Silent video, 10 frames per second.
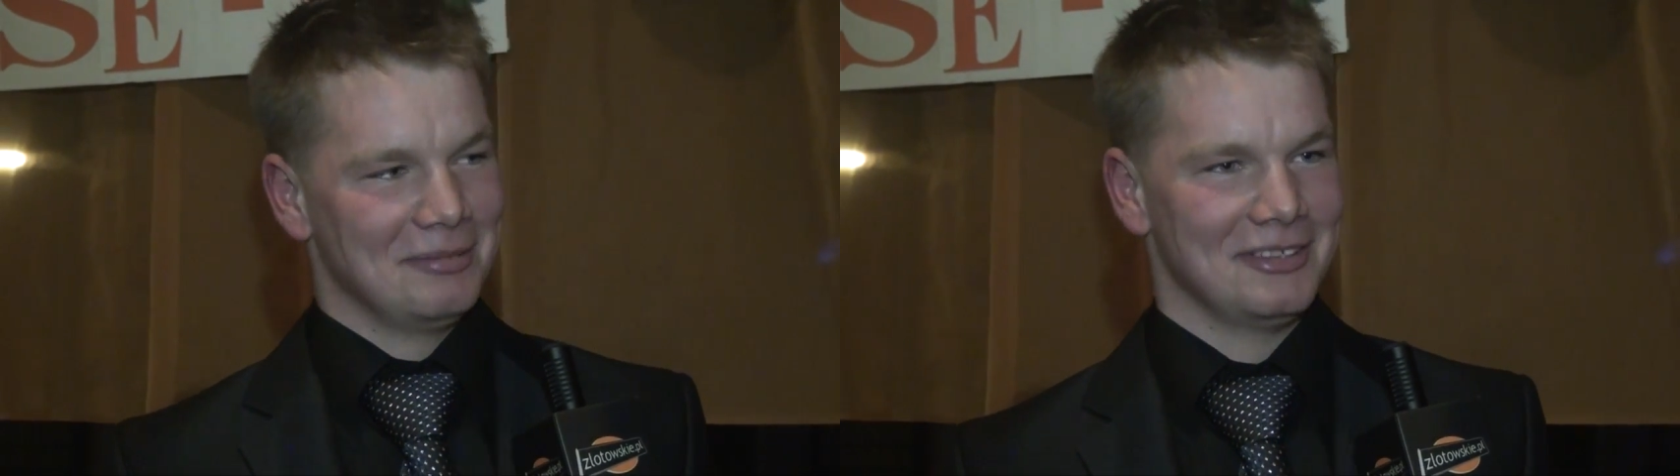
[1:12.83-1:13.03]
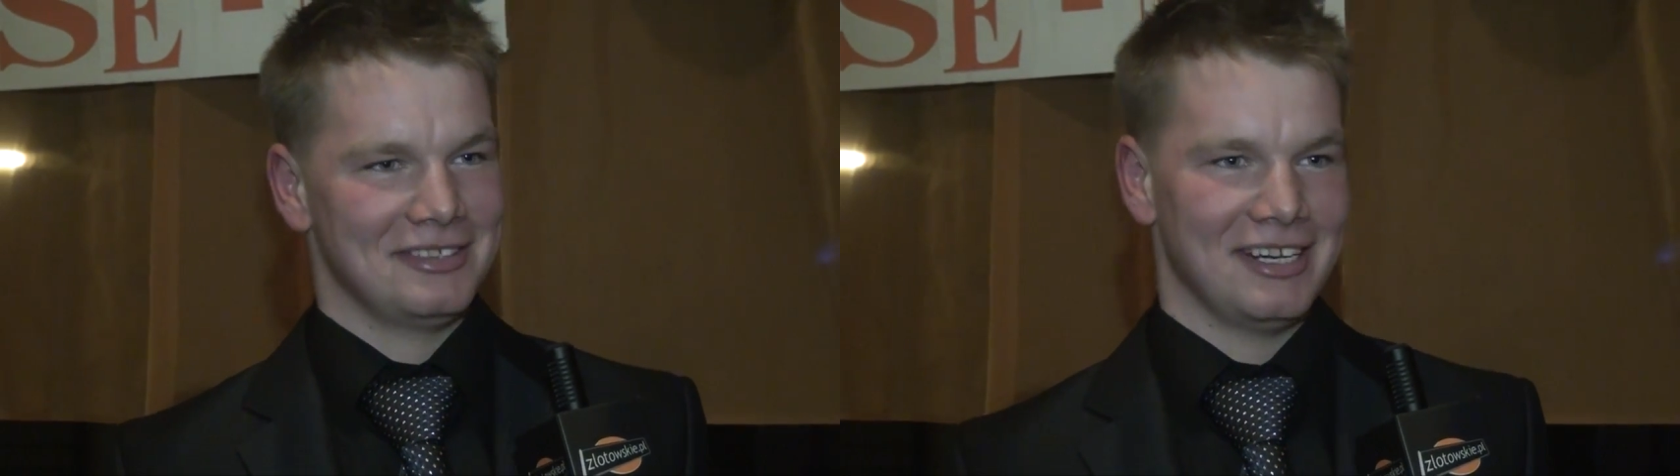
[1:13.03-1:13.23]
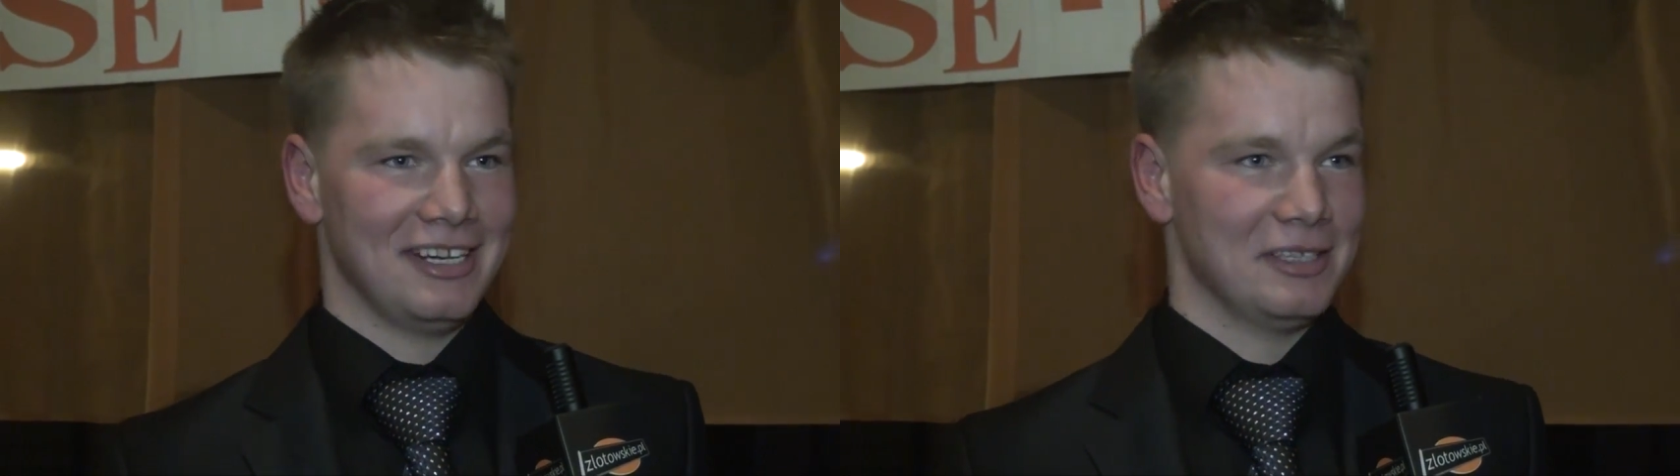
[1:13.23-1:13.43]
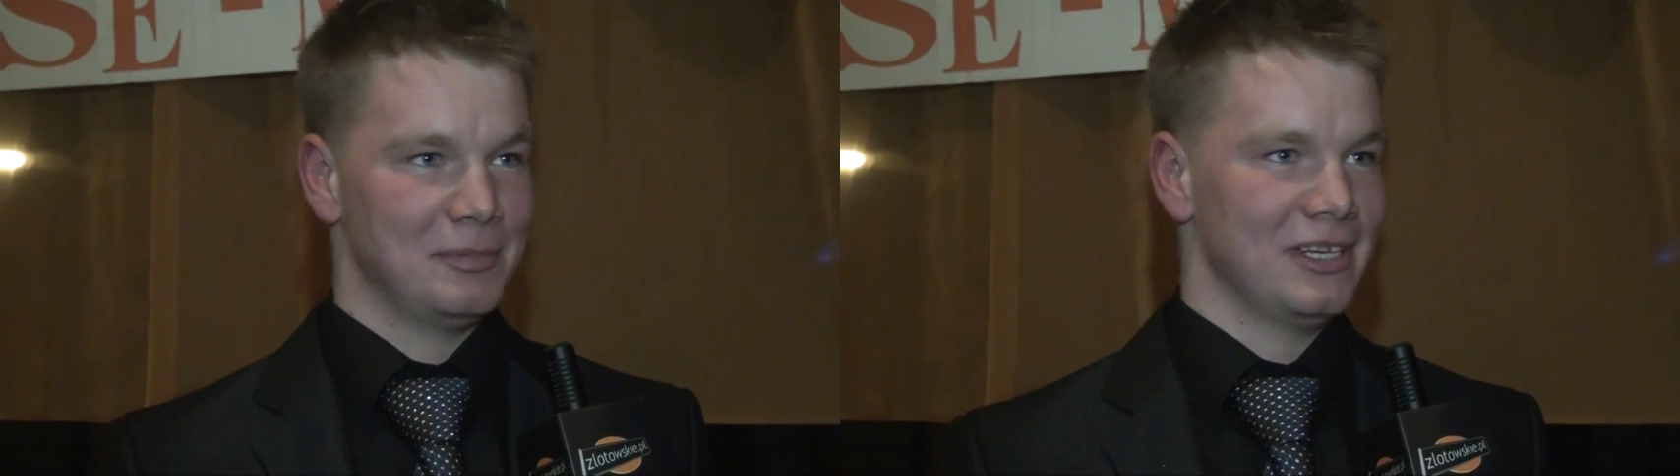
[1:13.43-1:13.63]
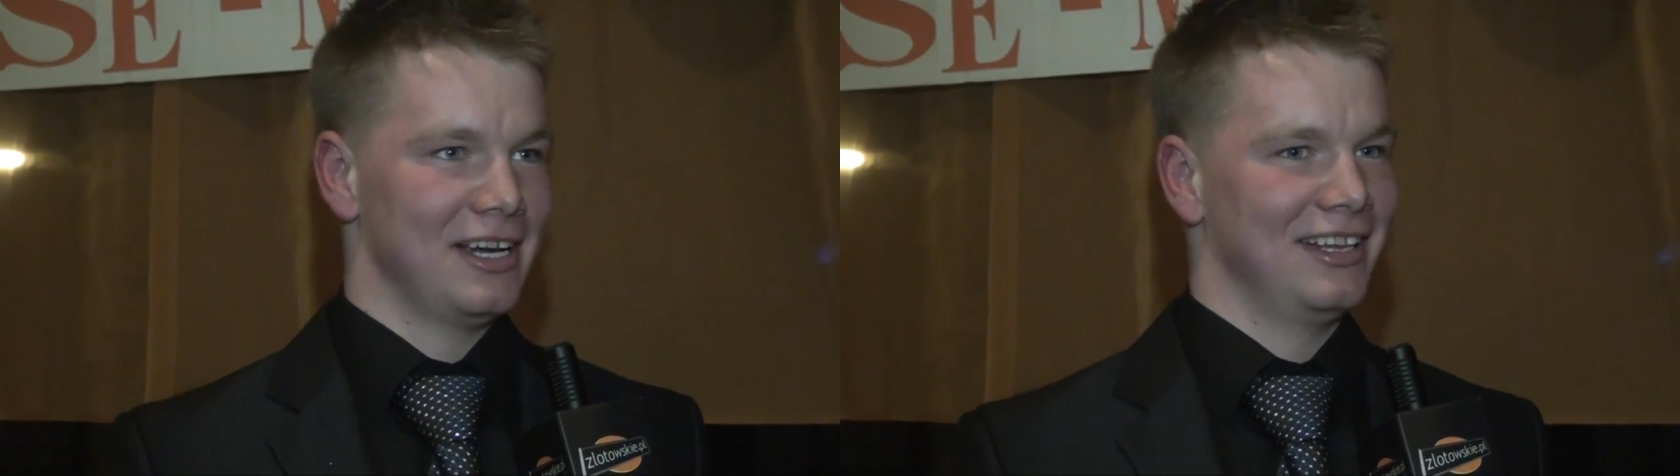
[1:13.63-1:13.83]
To jest taka
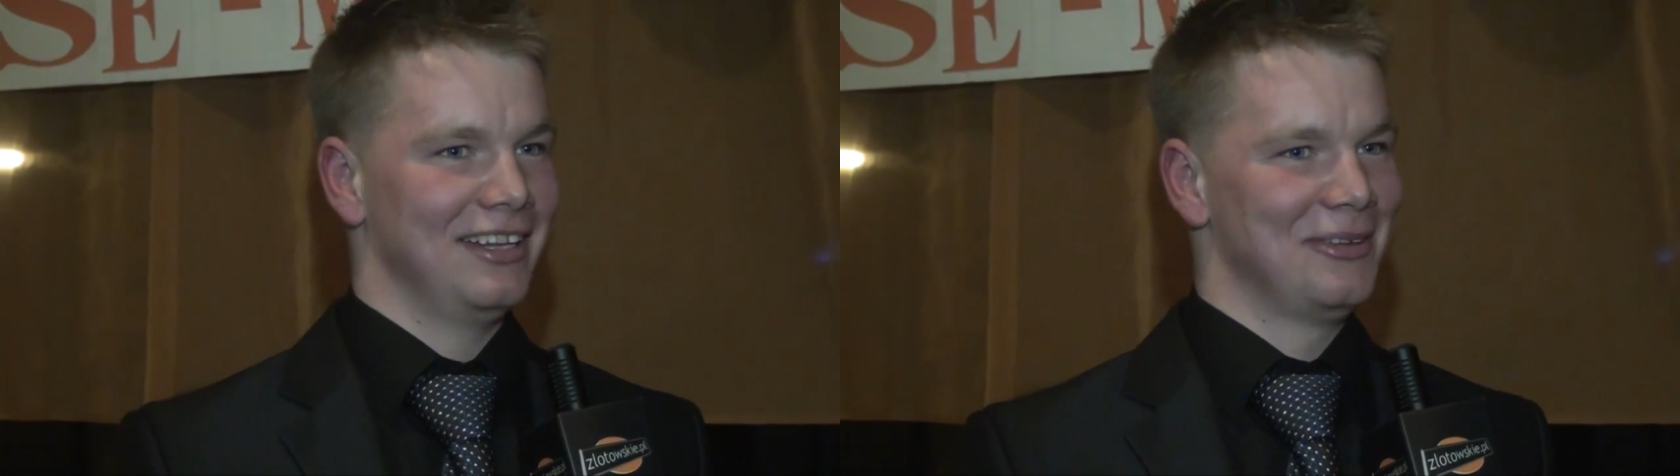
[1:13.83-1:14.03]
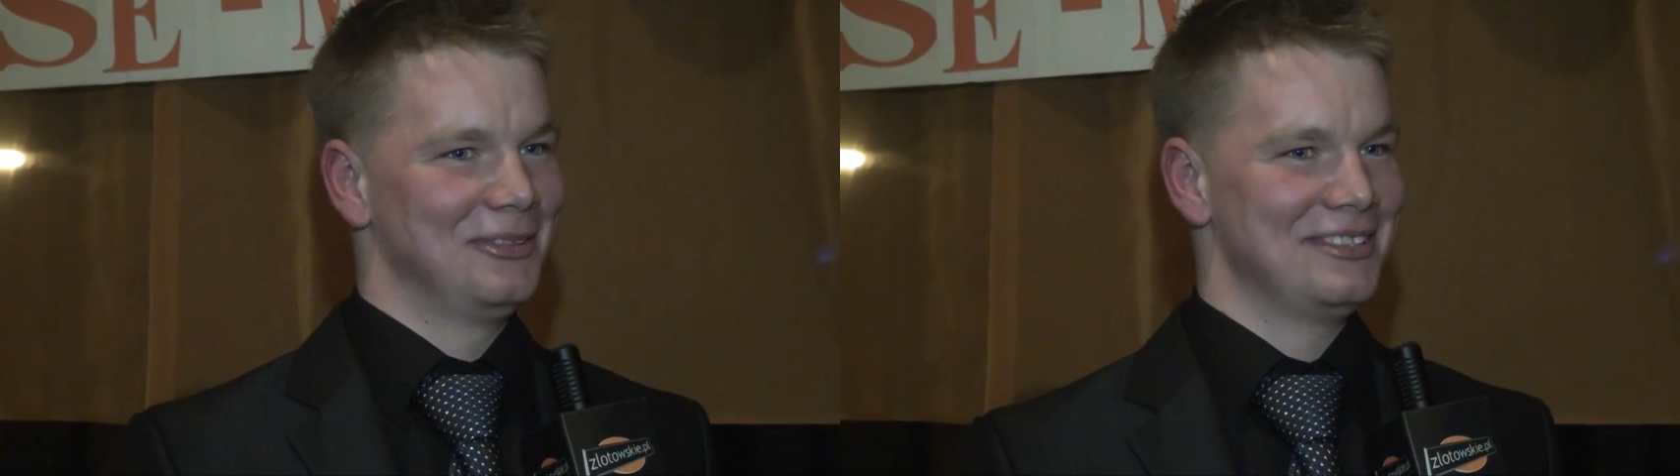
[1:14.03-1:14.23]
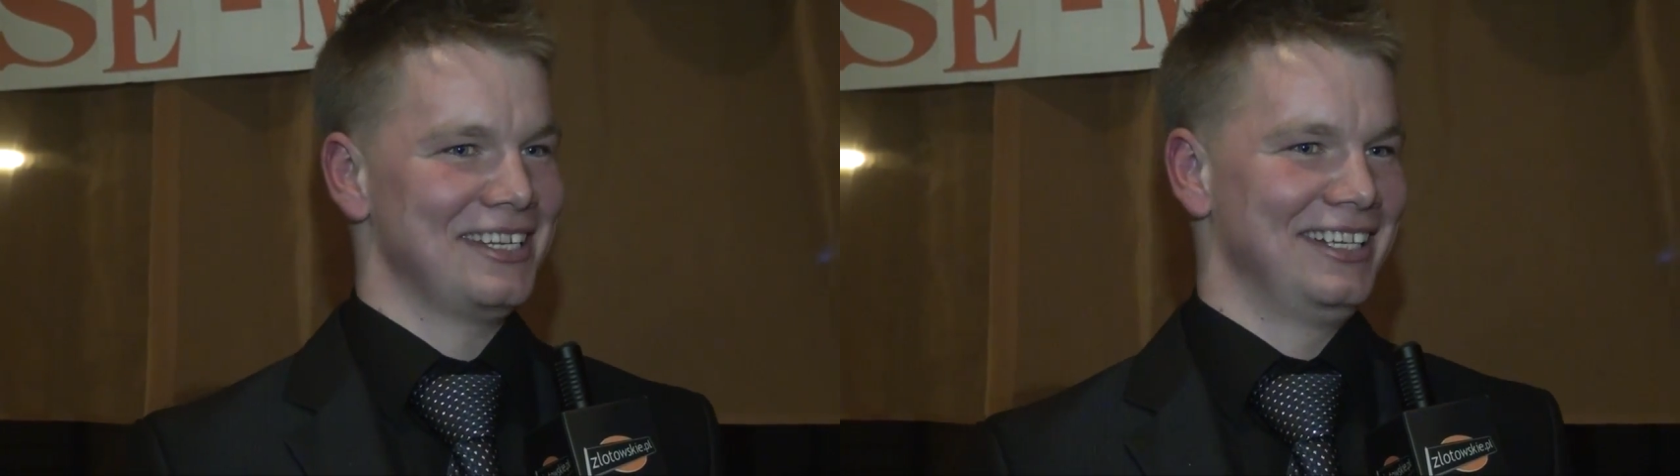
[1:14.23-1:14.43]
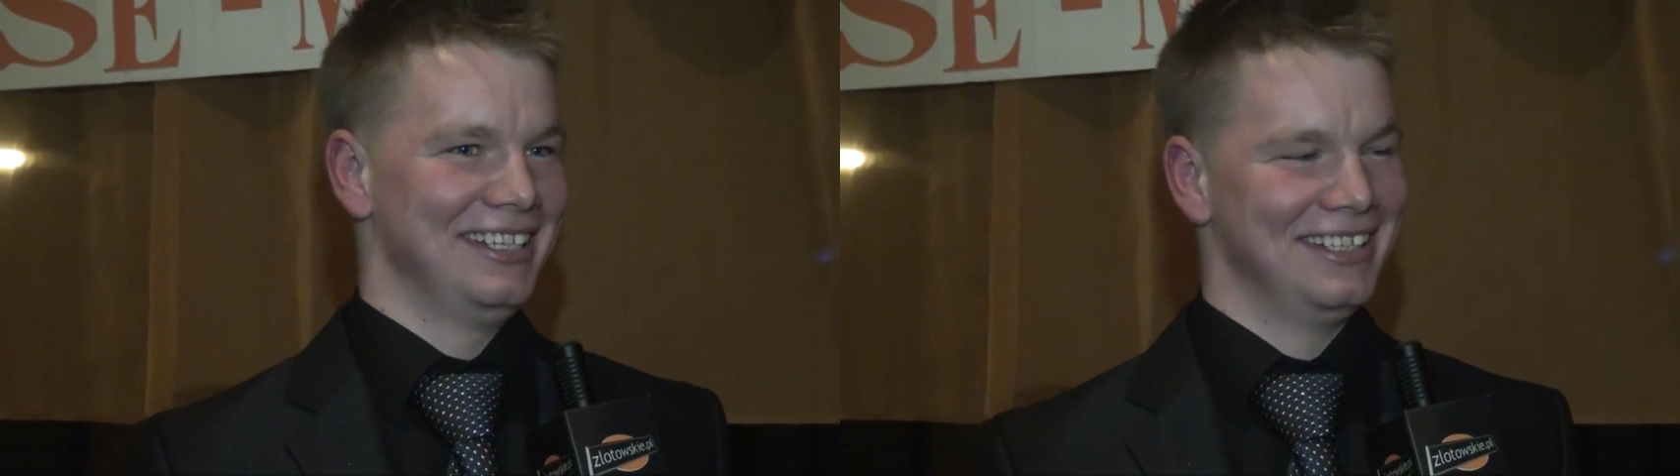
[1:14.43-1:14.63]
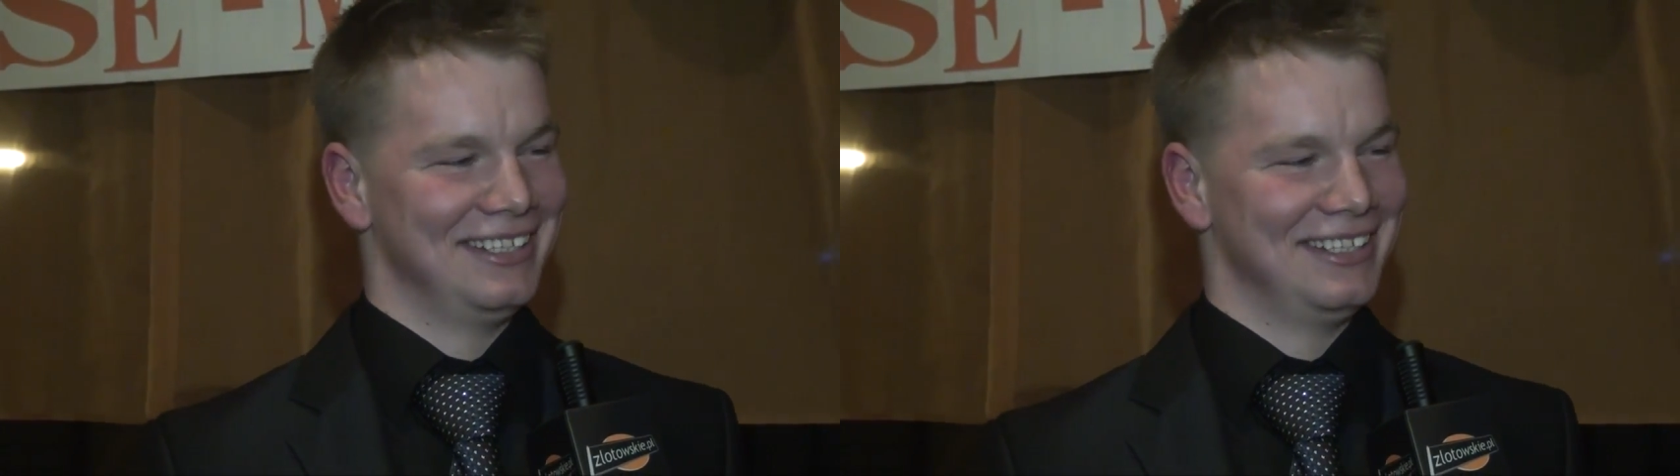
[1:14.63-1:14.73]
niespodzianka dla nauczycieli.